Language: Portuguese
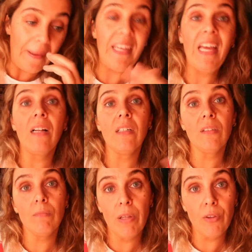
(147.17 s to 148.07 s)
E
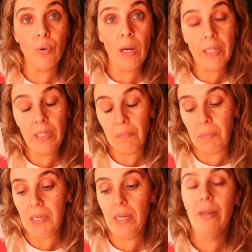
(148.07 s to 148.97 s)
ela, de madrugada, de
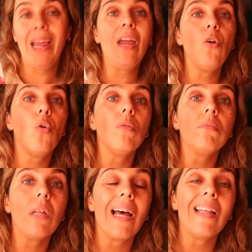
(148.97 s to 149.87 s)
manhã, é
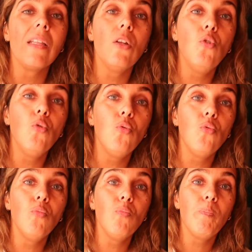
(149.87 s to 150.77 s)
encontrada
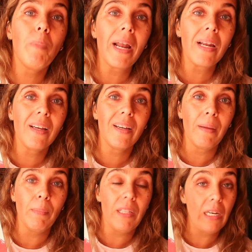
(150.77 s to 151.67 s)
num parque
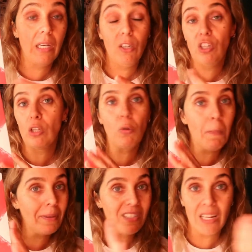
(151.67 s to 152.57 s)
em Madrid. Isto é
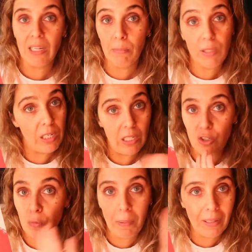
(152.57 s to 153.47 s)
tudo passado em Madrid.
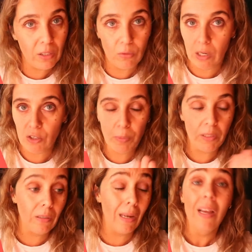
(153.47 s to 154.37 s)
Espetacular,
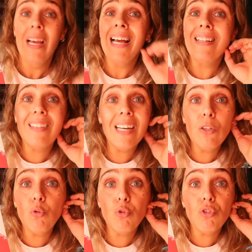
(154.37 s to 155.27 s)
espetacular. A
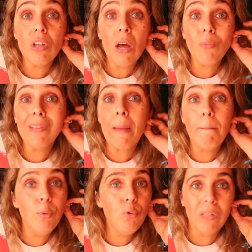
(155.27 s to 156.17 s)
tradução de
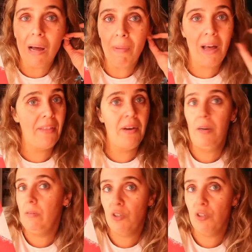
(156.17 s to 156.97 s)
puta madre.